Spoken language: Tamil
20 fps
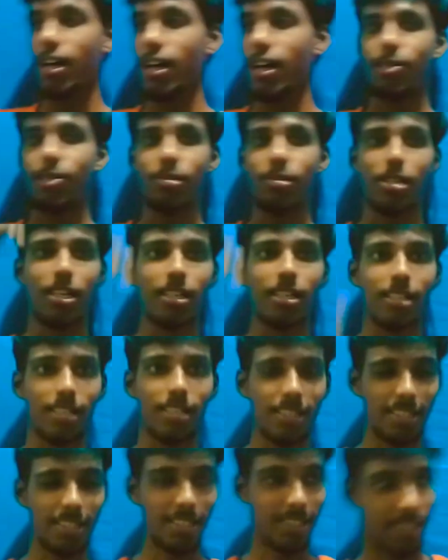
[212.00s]
அப்படி
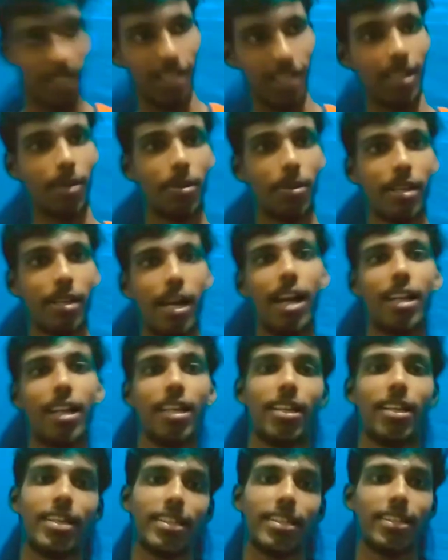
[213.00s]
எடுக்கிறது இந்த அப்படி
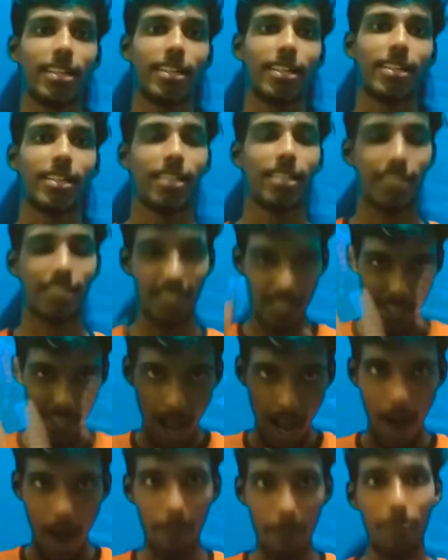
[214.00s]
காலால் எத்தி எடுக்கிறது
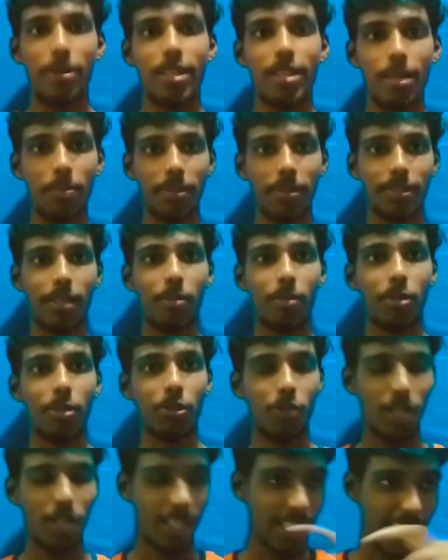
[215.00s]
அப்படி தான் பசங்க
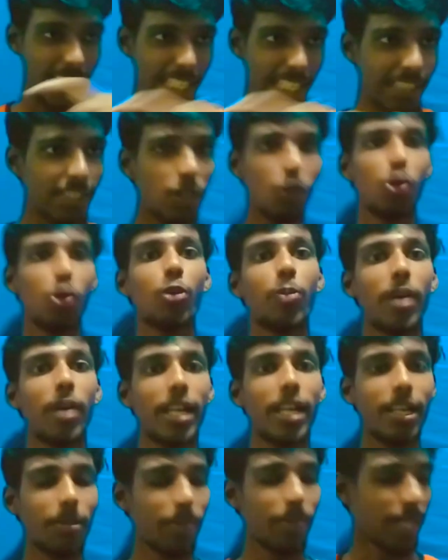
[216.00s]
பண்ணுவாங்க எந்த ஒரு
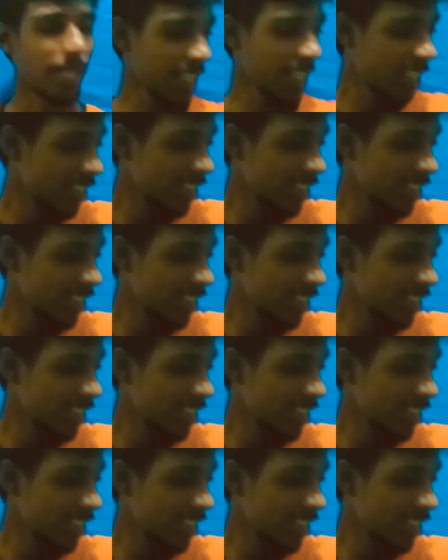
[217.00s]
பயனுமே